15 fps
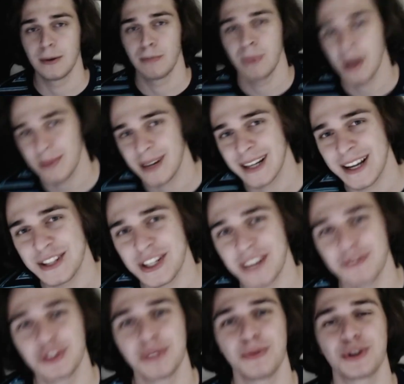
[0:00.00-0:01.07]
Merhaba arkadaşlar
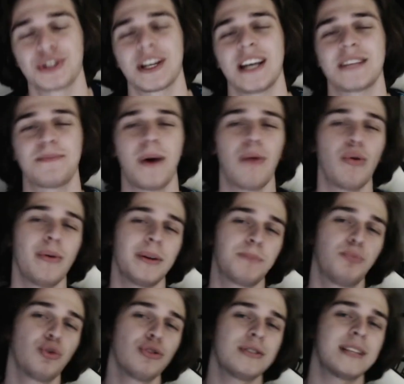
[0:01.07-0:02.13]
videoma hoş geldiniz. Ben Mehmet.
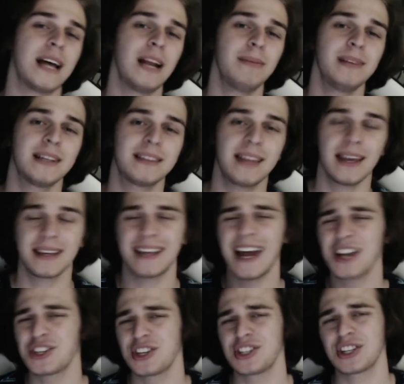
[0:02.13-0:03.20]
Bugün sizlerle birlikte
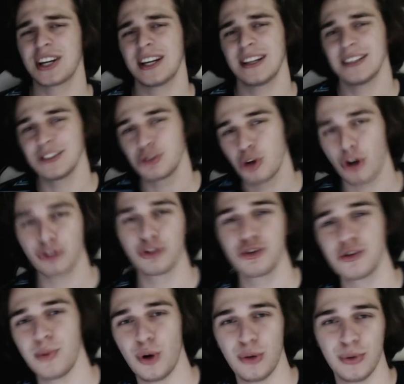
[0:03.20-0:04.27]
Gerçekçi Kariyer'in
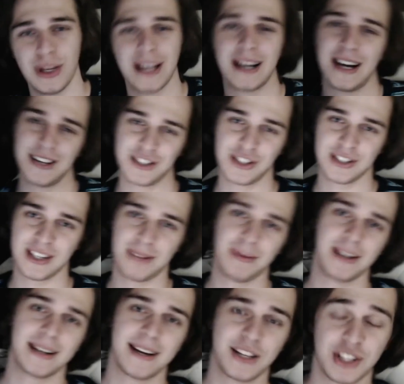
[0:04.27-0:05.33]
4. bölümüyle karşınızdayım
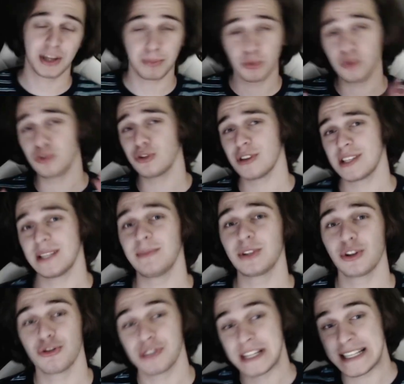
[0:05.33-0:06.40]
arkadaşlar. Bu videoyu
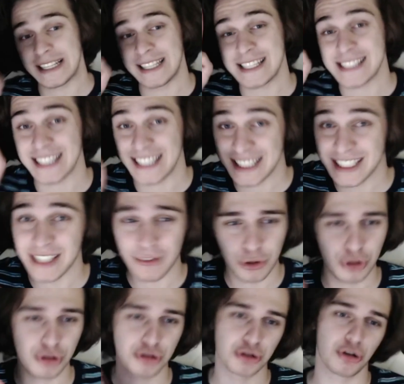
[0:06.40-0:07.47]
izlemeden önce izlediğiniz iki
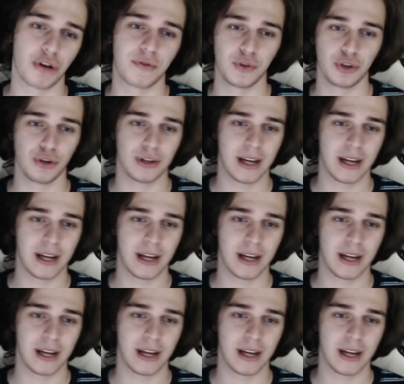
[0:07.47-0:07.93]
video stok videoydu